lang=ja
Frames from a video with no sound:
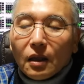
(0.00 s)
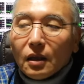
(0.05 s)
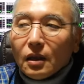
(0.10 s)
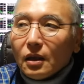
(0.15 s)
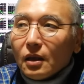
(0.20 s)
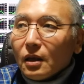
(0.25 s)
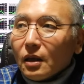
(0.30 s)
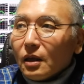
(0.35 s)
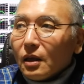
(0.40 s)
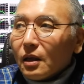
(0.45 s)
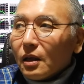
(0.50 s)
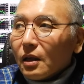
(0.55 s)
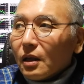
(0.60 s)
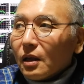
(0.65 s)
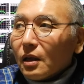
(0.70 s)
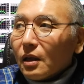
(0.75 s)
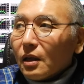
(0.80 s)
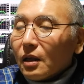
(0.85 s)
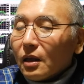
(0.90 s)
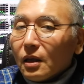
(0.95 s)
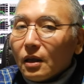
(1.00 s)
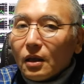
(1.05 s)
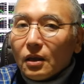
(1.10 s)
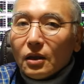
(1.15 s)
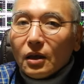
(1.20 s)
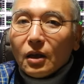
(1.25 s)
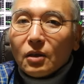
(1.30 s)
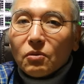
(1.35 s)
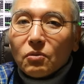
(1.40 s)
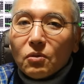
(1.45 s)

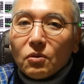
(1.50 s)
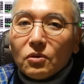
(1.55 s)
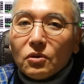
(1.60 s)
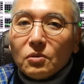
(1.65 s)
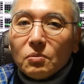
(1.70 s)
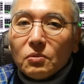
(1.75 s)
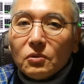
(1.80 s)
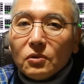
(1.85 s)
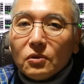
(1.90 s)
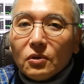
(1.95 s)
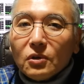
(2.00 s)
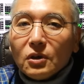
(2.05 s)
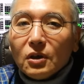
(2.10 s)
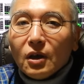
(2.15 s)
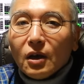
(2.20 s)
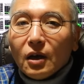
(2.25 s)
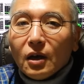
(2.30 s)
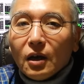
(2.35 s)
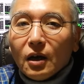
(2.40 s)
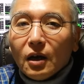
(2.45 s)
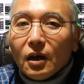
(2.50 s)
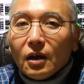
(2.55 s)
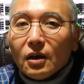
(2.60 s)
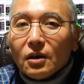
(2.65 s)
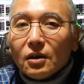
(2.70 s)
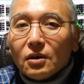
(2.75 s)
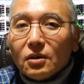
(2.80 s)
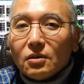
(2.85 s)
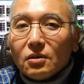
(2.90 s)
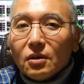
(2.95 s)
えー、やっと自分の意見
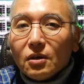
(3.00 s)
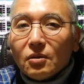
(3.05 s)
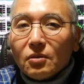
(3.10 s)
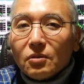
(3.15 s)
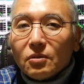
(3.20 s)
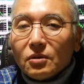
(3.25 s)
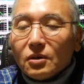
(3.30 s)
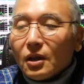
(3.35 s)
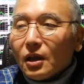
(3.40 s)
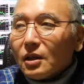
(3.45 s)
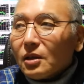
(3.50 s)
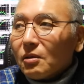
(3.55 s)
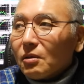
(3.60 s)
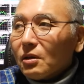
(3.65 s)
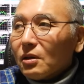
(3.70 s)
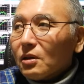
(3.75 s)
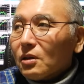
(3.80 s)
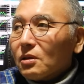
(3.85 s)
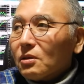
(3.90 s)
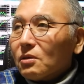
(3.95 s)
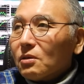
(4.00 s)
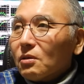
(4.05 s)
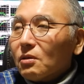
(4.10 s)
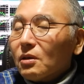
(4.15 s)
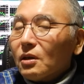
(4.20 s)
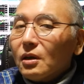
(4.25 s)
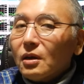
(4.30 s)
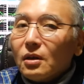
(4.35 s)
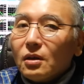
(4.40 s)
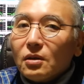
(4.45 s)
が言えるようになったわけですよ
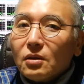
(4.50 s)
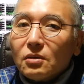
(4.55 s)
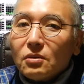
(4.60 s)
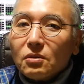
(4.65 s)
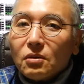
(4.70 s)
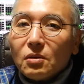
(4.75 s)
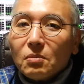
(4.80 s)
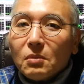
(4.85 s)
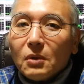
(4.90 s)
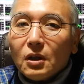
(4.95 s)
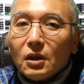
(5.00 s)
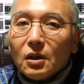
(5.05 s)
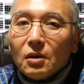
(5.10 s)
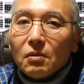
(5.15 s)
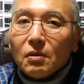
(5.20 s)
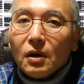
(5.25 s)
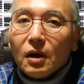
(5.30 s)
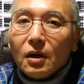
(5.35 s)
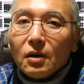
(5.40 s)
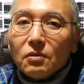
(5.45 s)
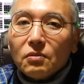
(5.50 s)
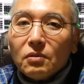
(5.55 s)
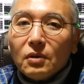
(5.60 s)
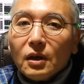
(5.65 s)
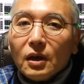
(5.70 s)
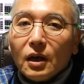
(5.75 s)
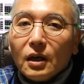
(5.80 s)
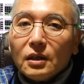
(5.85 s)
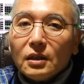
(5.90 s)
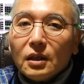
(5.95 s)
ね。それまでは
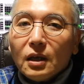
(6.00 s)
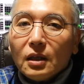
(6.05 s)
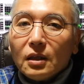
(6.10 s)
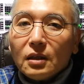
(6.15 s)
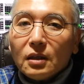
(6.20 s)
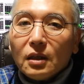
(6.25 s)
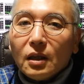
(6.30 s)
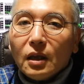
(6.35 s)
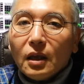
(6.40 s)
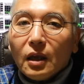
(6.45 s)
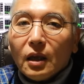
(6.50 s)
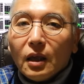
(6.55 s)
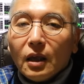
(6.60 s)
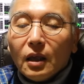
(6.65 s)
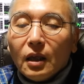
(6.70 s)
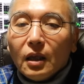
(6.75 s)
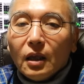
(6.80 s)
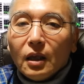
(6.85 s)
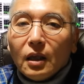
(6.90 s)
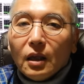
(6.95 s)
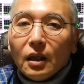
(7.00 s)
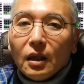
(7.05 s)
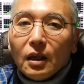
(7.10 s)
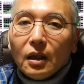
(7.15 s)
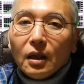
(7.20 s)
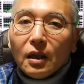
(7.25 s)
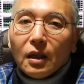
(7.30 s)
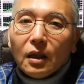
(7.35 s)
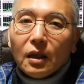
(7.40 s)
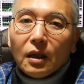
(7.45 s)
上がいたんで、
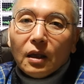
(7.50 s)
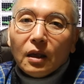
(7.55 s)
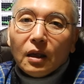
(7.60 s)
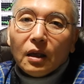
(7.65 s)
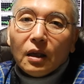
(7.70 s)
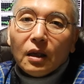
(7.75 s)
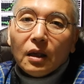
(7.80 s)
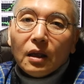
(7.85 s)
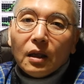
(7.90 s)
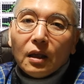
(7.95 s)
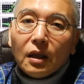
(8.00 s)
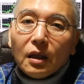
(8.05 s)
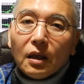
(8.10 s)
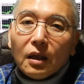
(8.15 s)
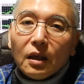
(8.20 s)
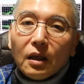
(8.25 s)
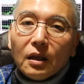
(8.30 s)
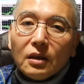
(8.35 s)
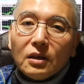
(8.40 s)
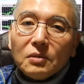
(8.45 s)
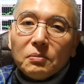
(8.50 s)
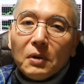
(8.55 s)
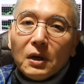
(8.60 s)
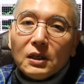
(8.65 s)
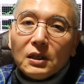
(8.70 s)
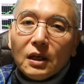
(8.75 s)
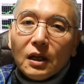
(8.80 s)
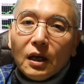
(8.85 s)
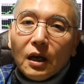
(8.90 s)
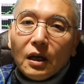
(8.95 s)
えー、一
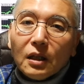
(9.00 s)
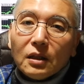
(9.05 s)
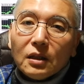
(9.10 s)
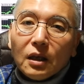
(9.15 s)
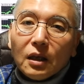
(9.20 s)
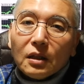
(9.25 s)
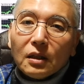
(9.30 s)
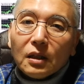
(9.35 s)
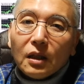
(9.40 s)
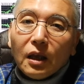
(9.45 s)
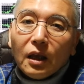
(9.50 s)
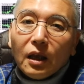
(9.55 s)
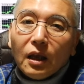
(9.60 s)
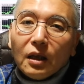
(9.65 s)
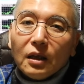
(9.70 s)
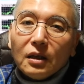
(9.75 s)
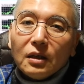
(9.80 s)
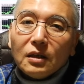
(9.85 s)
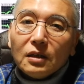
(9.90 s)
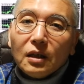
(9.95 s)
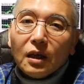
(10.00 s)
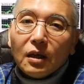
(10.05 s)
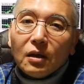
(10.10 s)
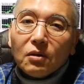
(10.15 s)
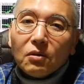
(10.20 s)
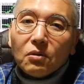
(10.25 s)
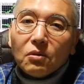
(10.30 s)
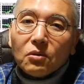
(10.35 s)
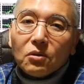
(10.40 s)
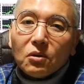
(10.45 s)
番じゃなかったんで言いた
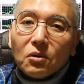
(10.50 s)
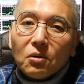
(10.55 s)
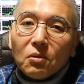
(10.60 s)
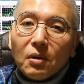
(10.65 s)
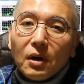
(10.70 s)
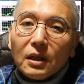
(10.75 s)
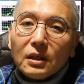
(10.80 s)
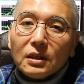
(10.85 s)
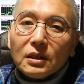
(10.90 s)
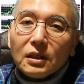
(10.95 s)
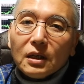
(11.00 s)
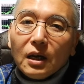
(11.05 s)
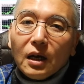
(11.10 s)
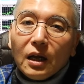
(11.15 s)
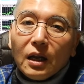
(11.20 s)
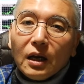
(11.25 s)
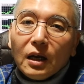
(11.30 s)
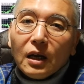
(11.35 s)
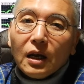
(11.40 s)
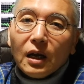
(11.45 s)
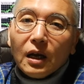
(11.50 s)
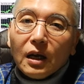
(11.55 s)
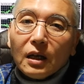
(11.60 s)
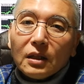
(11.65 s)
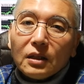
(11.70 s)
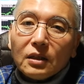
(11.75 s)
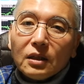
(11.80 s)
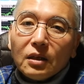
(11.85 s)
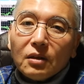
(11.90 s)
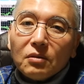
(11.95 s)
いことは力が
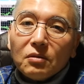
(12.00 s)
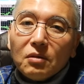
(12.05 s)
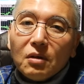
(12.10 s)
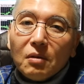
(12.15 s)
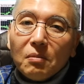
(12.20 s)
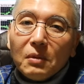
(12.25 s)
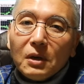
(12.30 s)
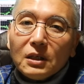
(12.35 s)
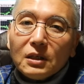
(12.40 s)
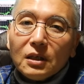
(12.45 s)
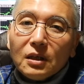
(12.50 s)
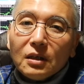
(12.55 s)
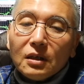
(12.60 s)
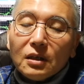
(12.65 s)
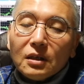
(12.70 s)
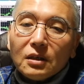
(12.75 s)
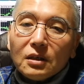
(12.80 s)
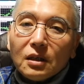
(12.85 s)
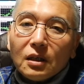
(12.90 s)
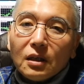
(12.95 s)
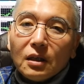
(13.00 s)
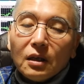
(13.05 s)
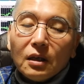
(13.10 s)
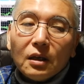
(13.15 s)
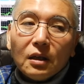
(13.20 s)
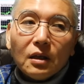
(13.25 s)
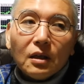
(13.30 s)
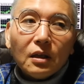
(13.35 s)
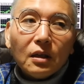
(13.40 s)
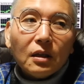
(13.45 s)
あって言えませんでした
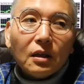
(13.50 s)
ね。